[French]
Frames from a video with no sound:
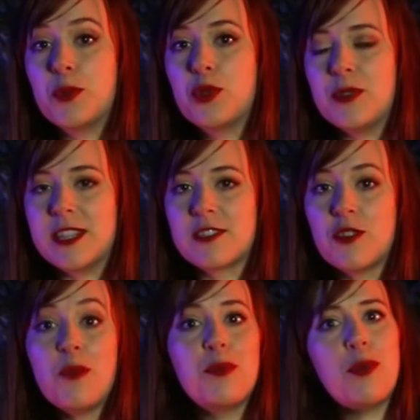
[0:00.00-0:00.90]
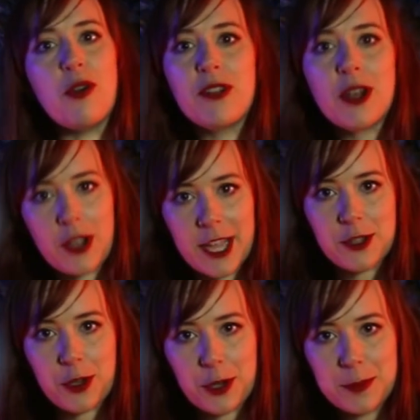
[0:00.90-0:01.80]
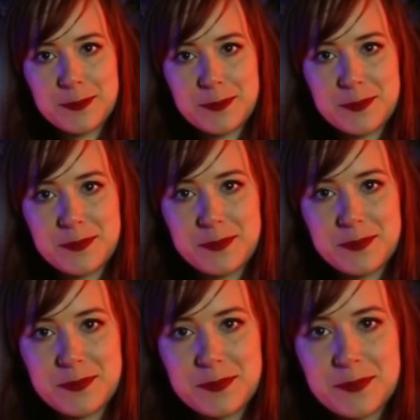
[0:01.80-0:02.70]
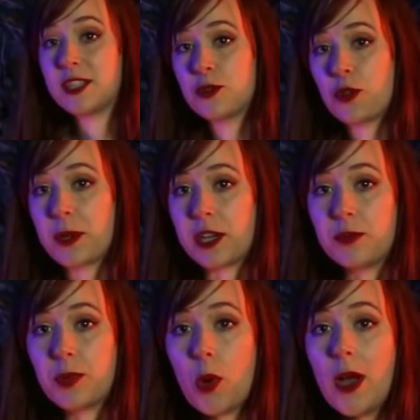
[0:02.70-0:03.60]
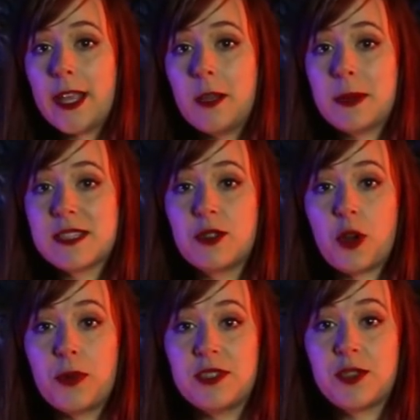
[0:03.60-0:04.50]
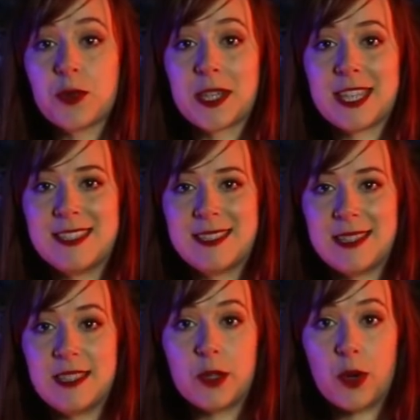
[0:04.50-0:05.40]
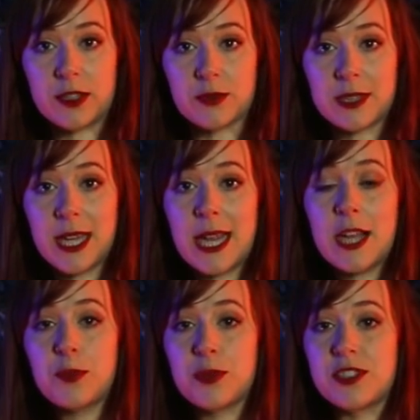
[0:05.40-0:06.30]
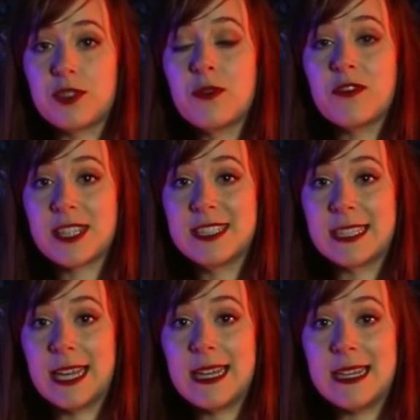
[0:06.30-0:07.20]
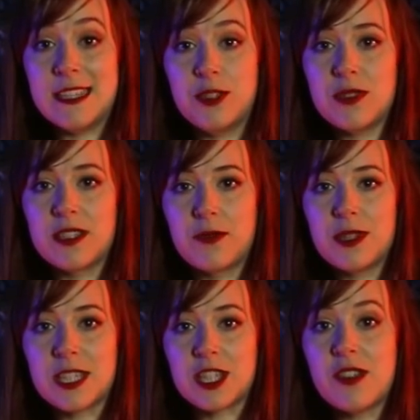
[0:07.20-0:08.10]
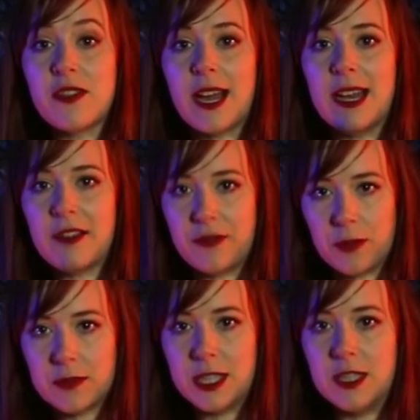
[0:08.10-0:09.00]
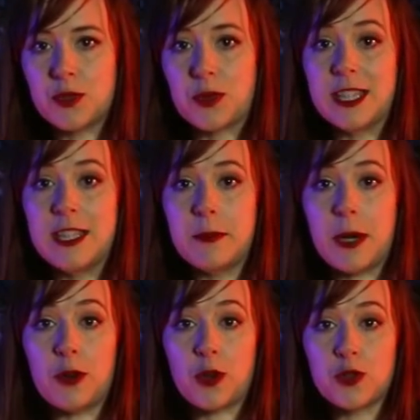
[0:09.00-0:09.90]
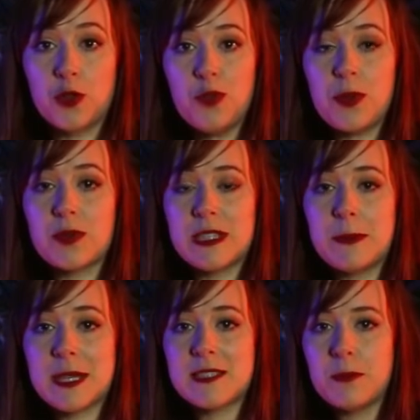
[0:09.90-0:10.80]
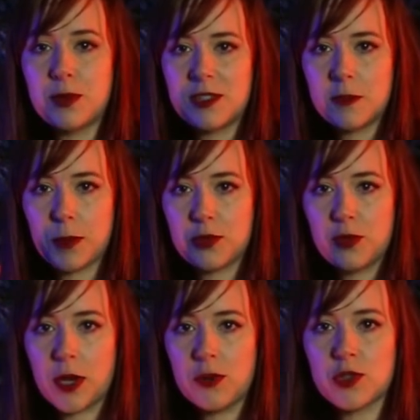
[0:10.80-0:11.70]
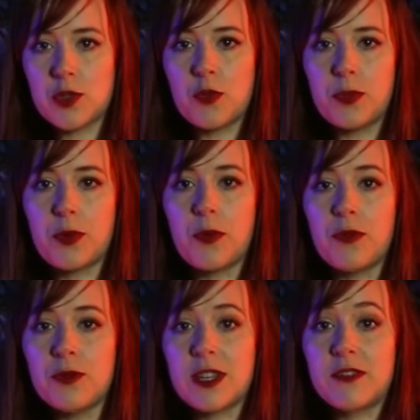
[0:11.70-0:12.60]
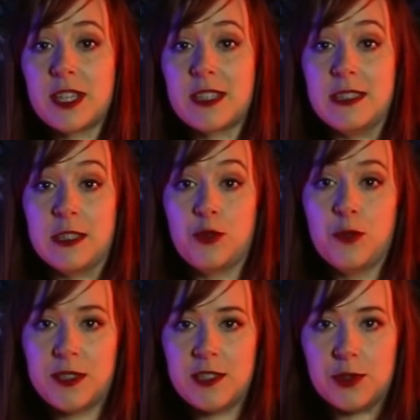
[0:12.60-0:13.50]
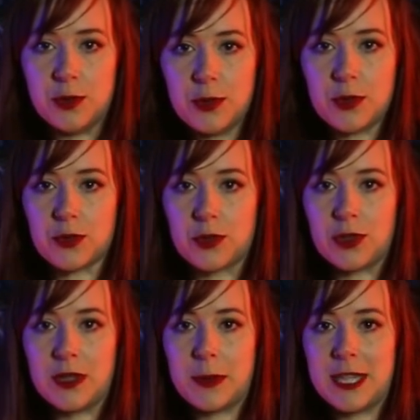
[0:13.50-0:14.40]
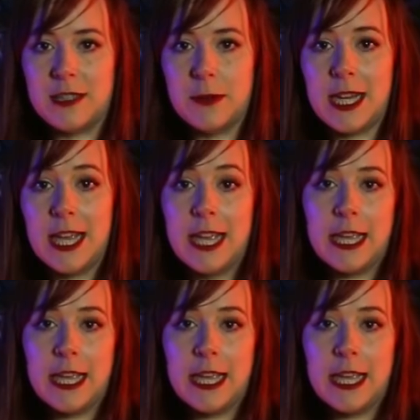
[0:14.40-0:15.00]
bioluminescents pour en faire leurs 4 heures. Quand ils ont repéré une proie, ils passent de leur position quasi statique horizontale à une position verticale, les yeux cette fois dirigés vers l'avant. Ils sont guidés par leurs yeux, mais aussi par ces petites protubérances que l'on peut confondre avec des tout petits yeux quand on ne connaît pas l'animal